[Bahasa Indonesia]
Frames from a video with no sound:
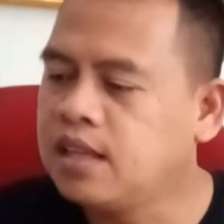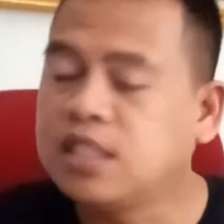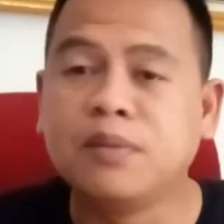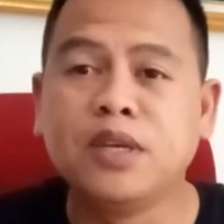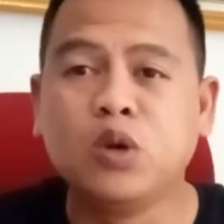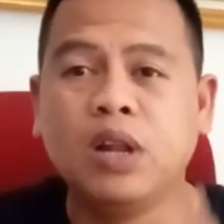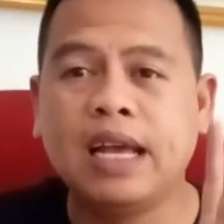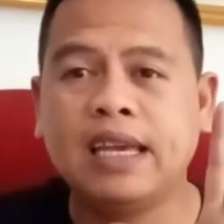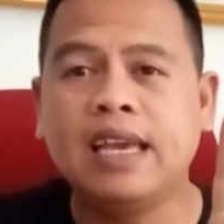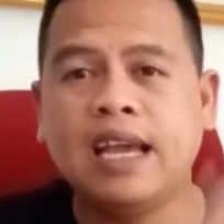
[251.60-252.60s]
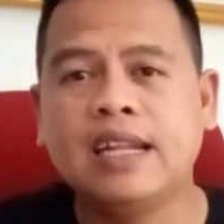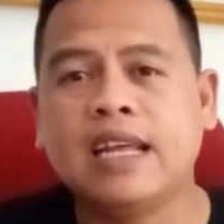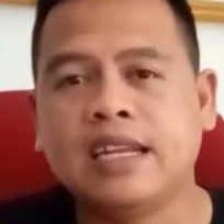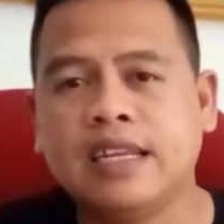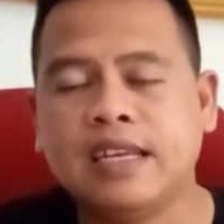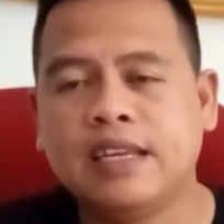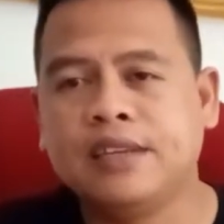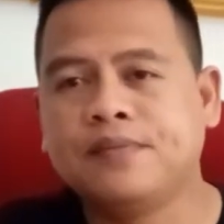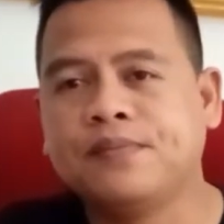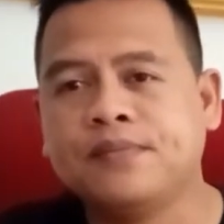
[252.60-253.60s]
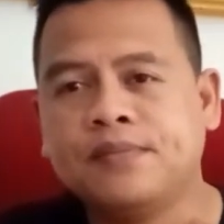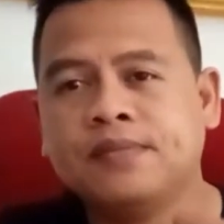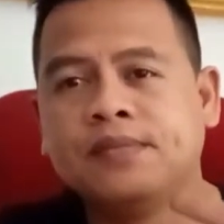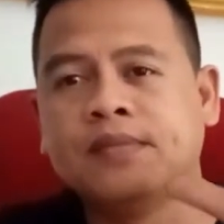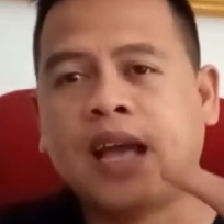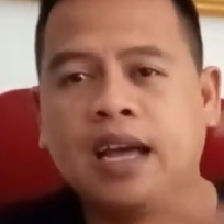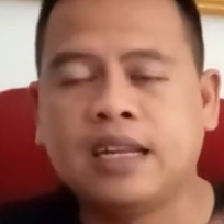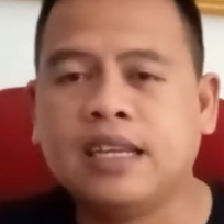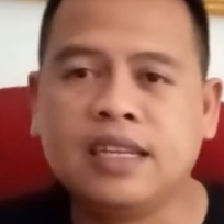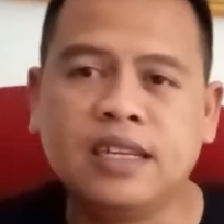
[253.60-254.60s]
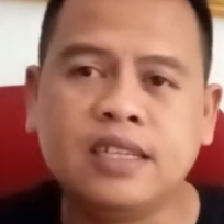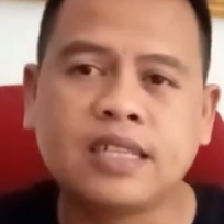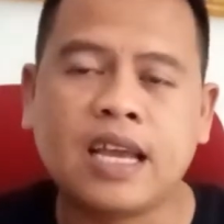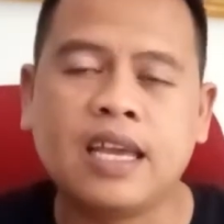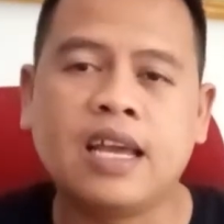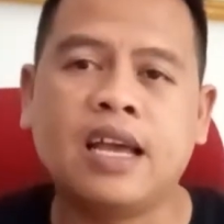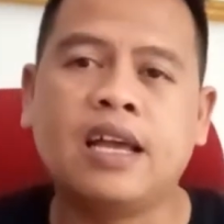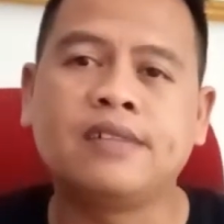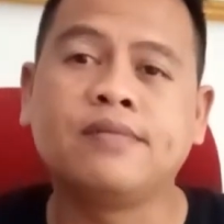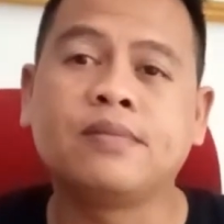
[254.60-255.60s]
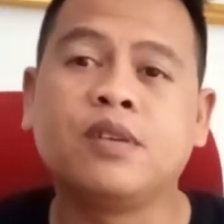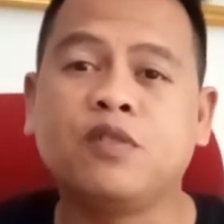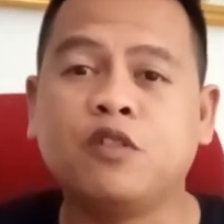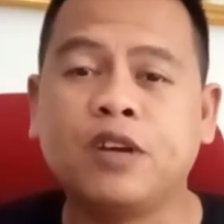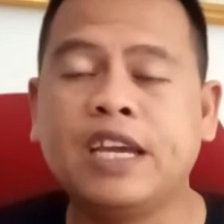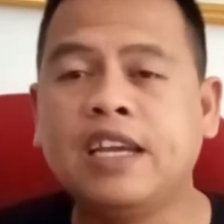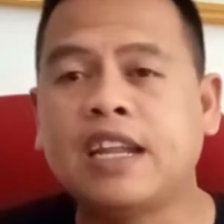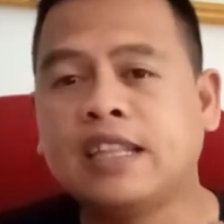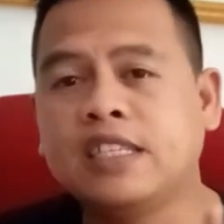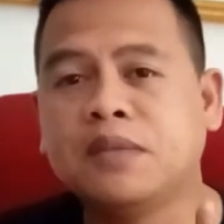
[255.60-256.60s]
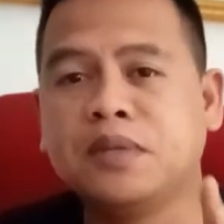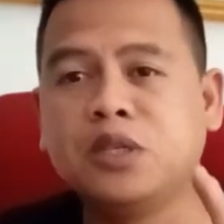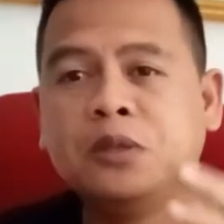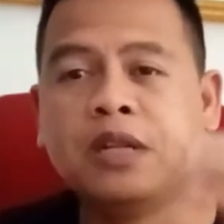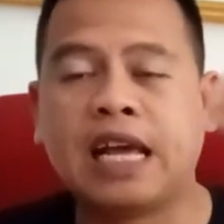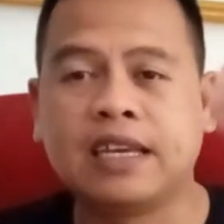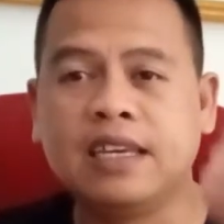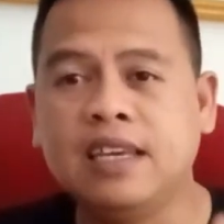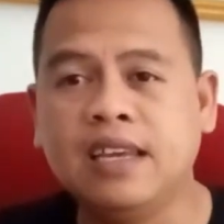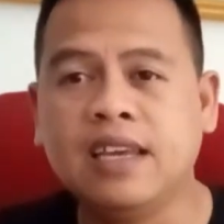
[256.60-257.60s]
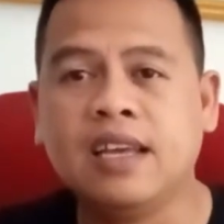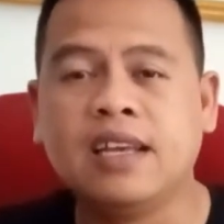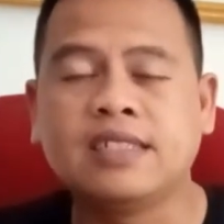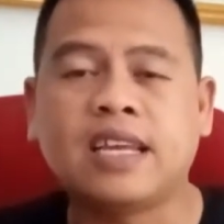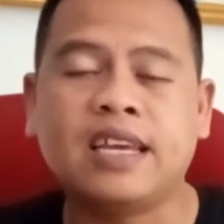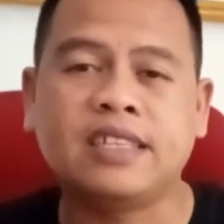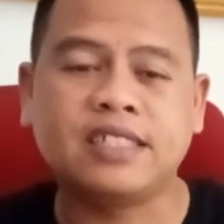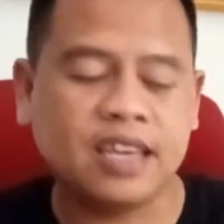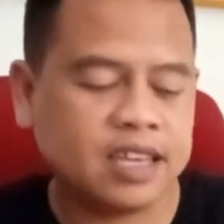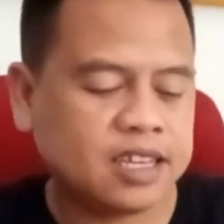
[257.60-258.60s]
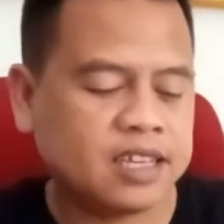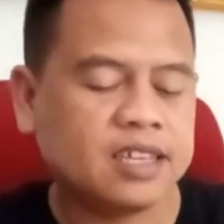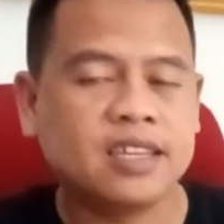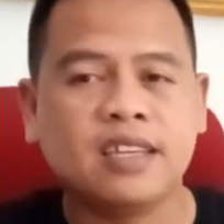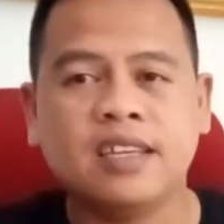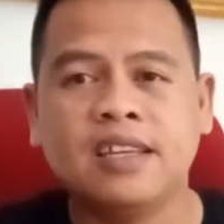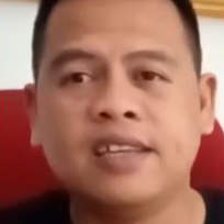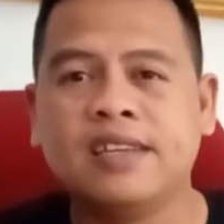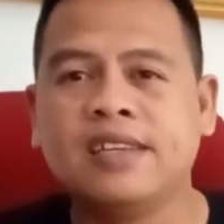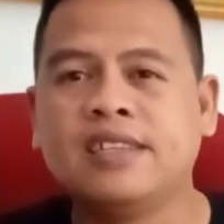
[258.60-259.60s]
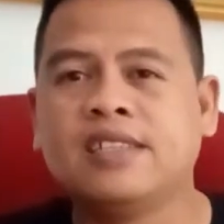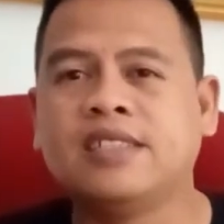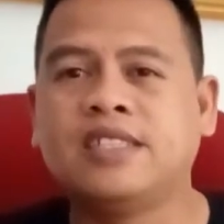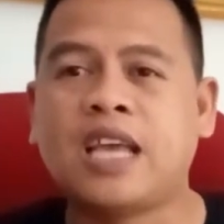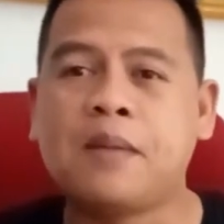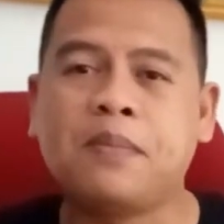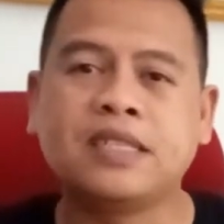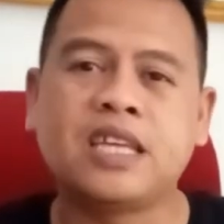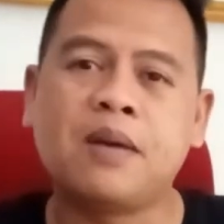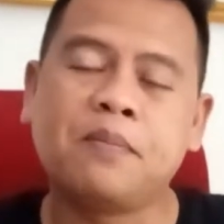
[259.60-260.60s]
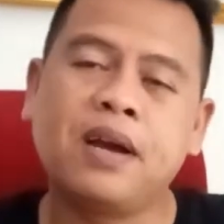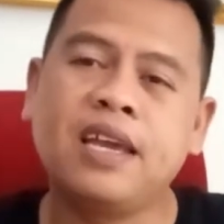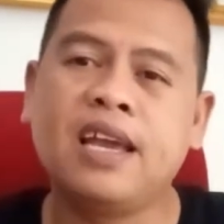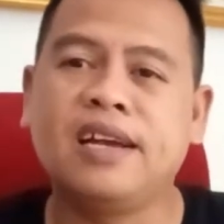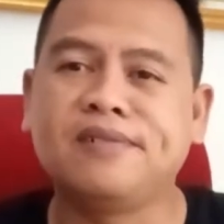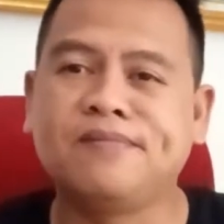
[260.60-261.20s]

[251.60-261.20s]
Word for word: seminggu lagi ya dari hari ini saya giveaway nanti seminggu lagi saya cek siapa-siapa yang